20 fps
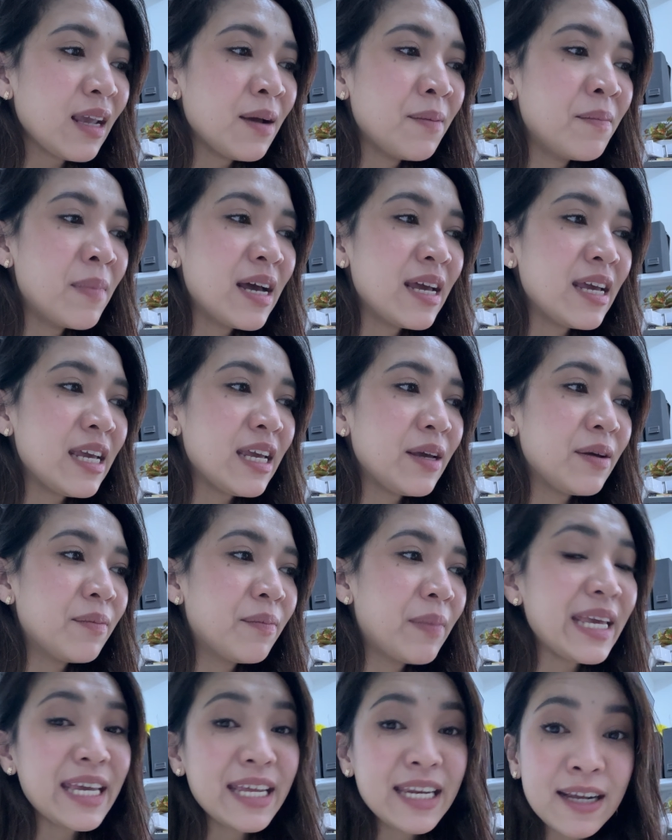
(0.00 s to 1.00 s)
my
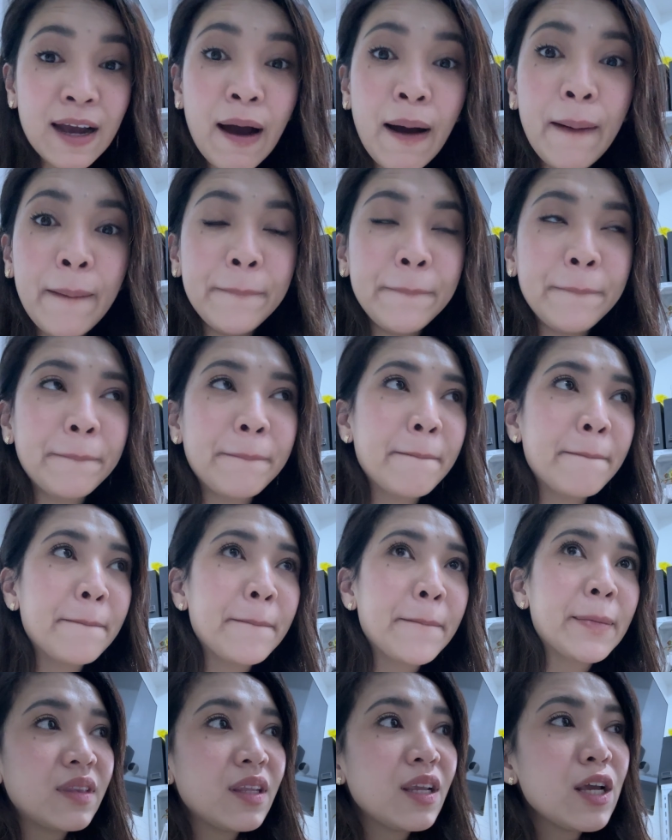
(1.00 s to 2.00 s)
my income.
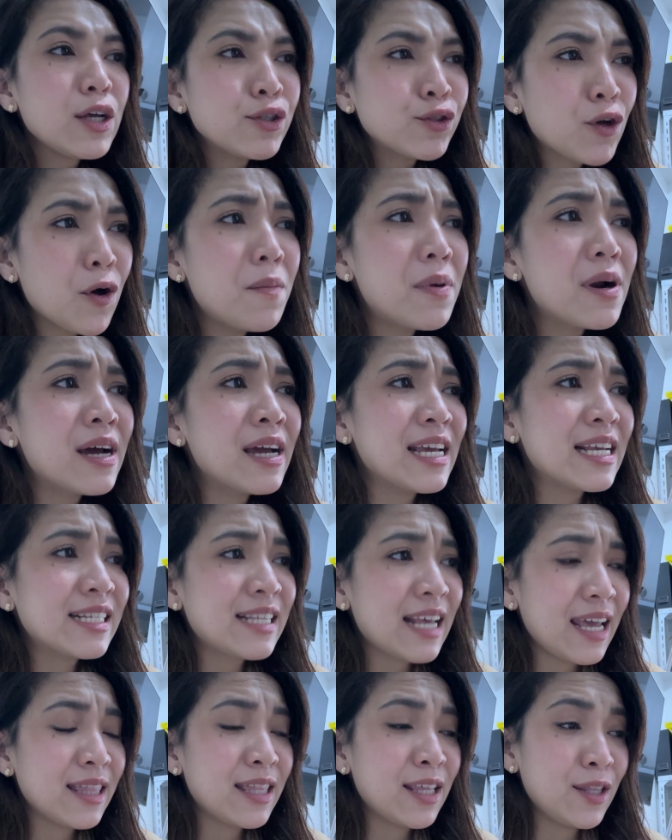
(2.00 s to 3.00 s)
Sobrang
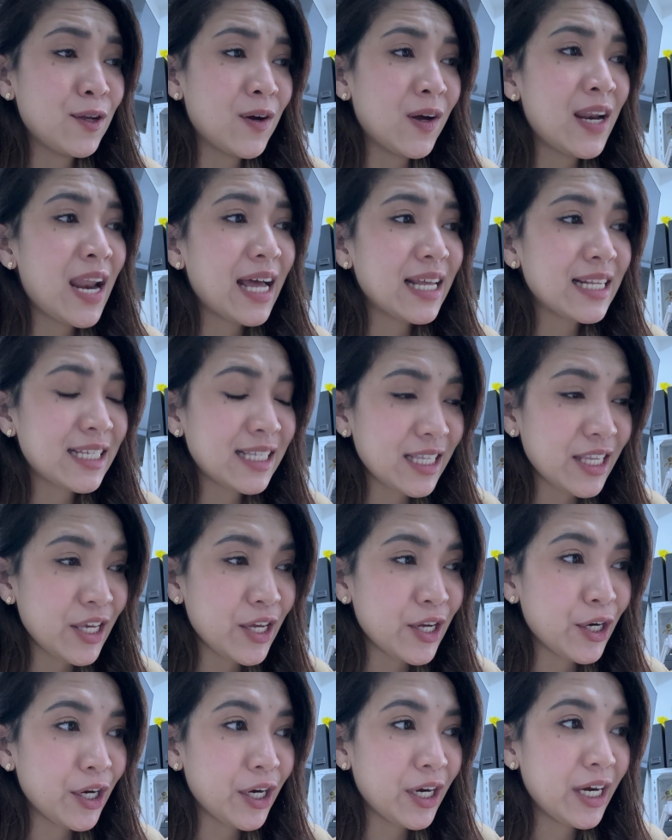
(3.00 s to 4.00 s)
excited ko last
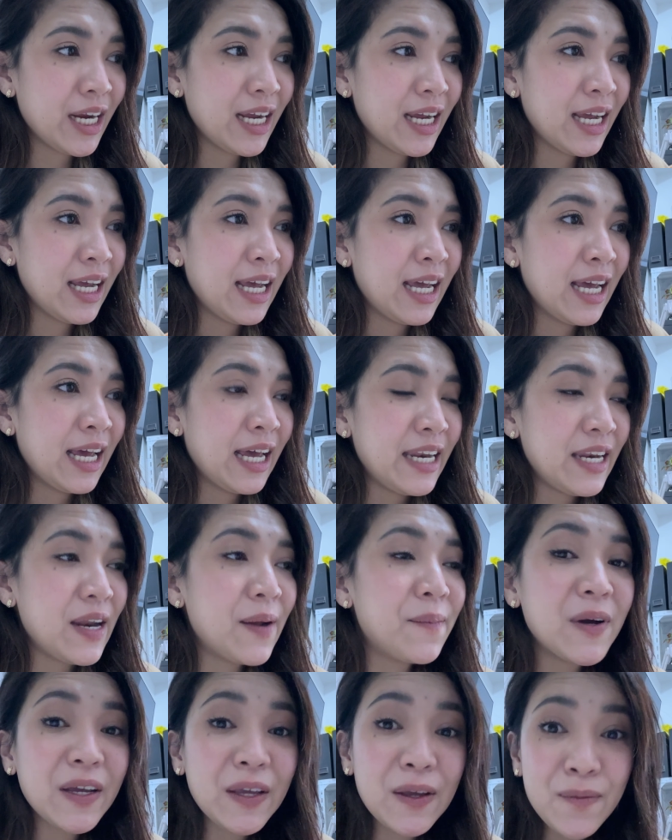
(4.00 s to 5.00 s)
year
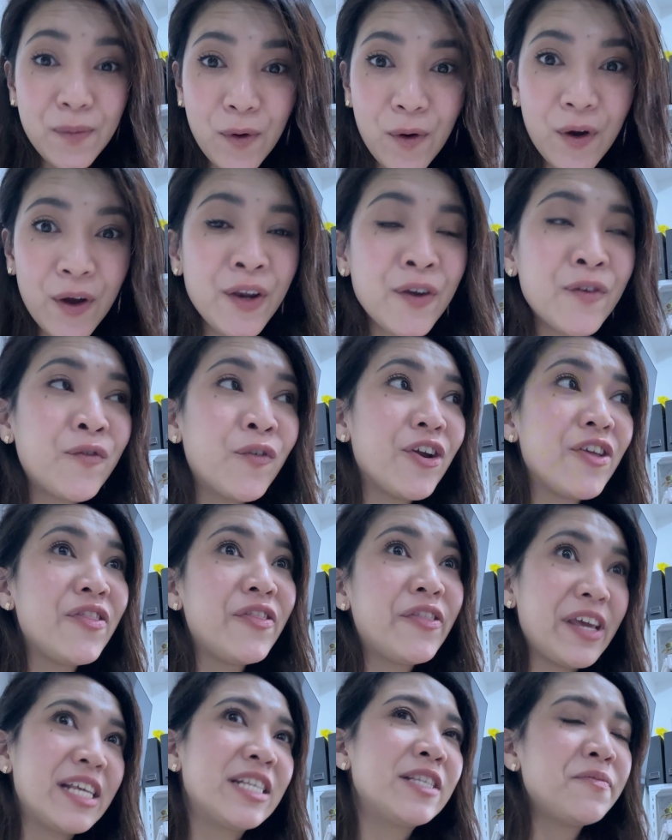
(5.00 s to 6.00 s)
na mag-ipon for
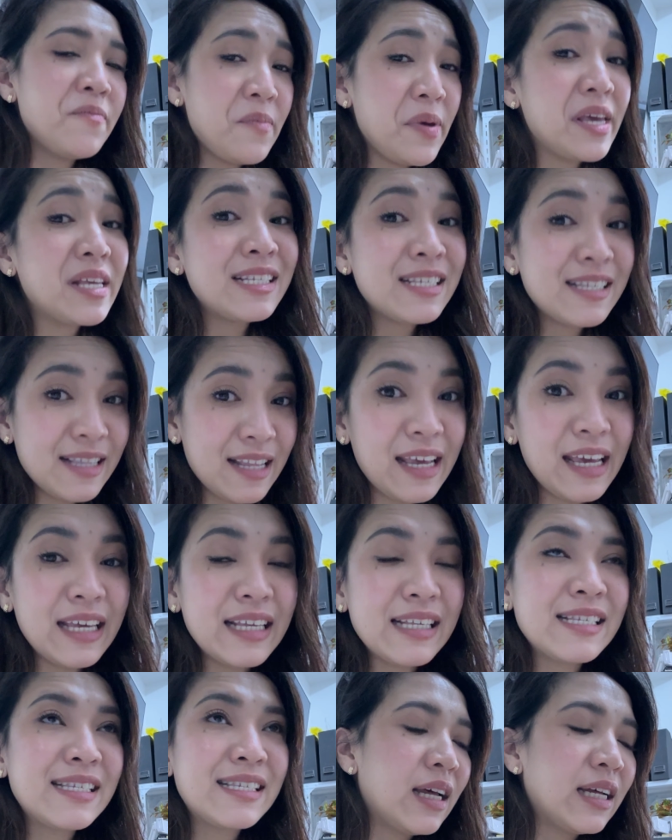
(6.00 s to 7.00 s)
this
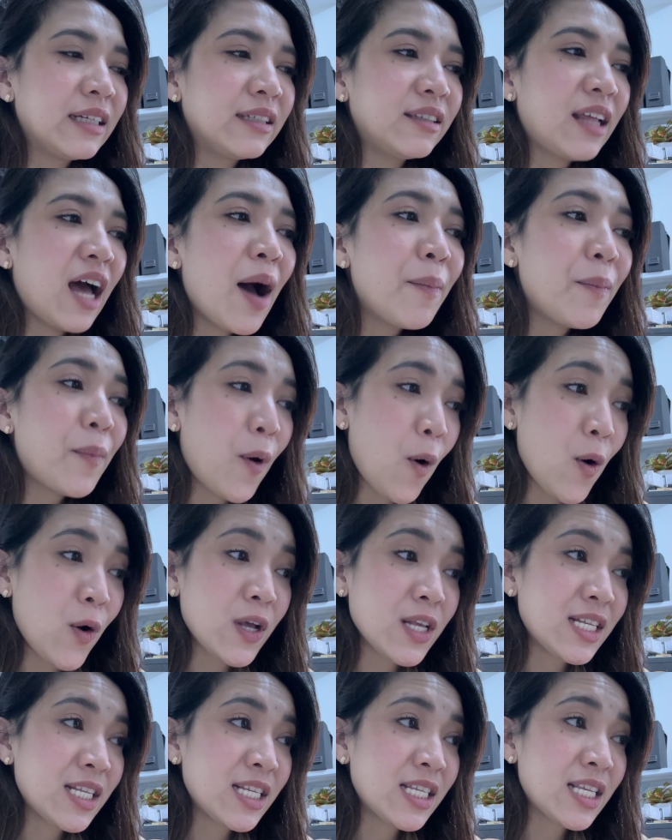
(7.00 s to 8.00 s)
business.
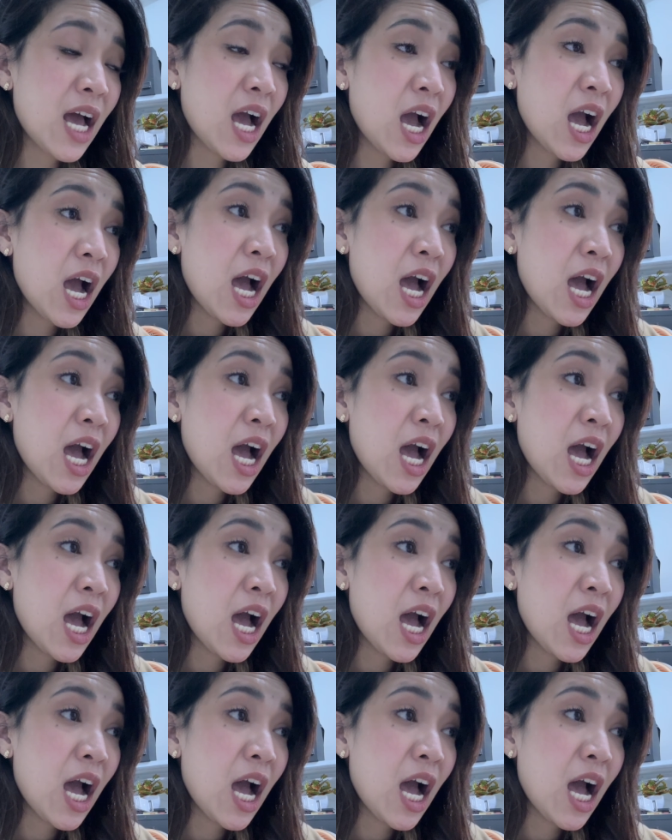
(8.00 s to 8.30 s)
Tapos,